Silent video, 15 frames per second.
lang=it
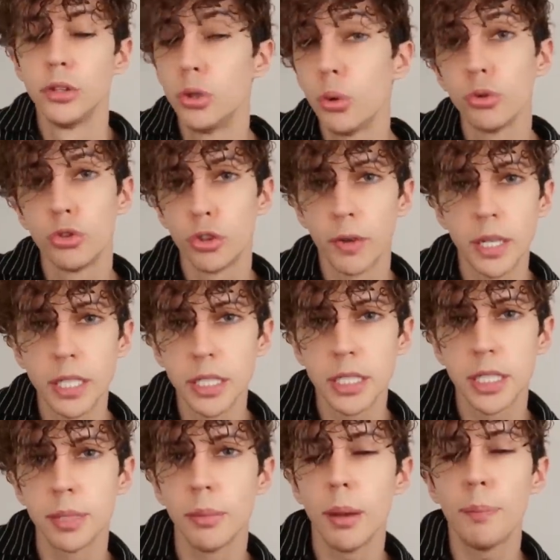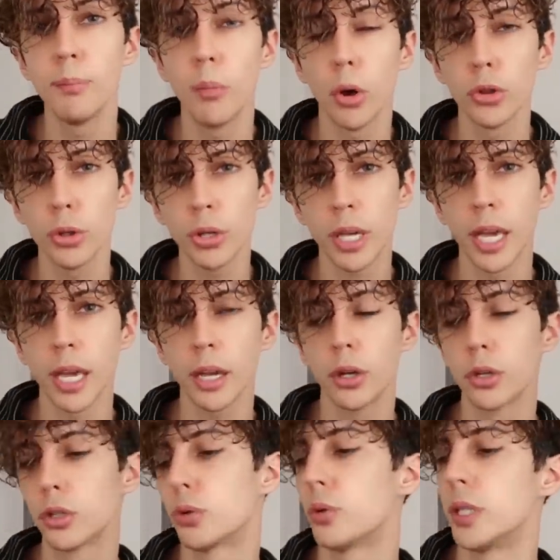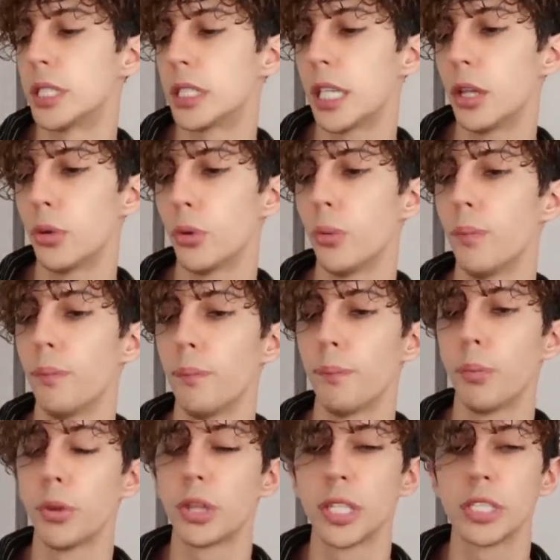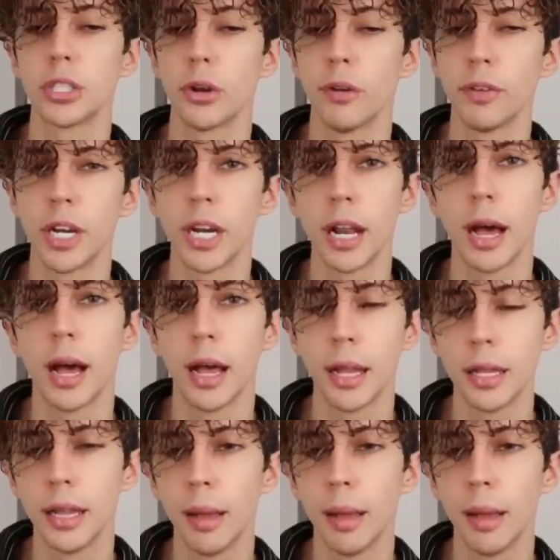non giovanissime in modo che queste non potessero avere la,